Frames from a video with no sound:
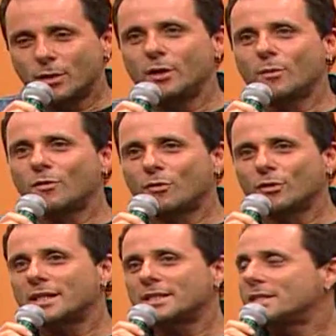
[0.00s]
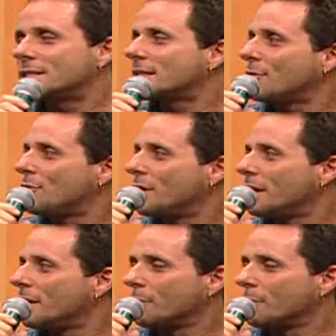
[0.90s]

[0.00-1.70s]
ali uma vontade de escrever,